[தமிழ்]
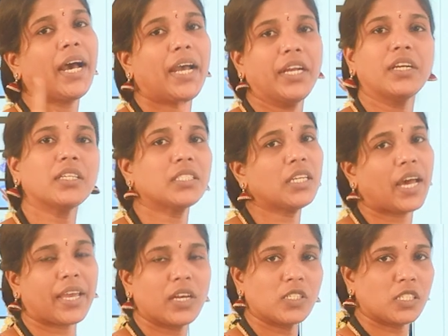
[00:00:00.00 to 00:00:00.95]
ஹைட்ரஜன்
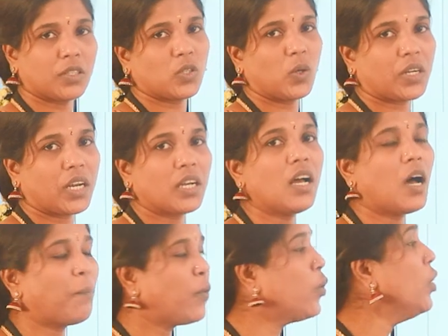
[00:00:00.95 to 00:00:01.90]
அயான்ஸ் சொல்கிறாங்க
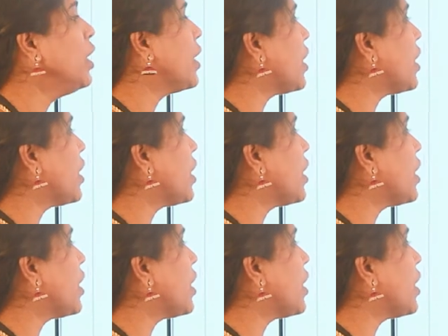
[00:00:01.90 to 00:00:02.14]
அப்போது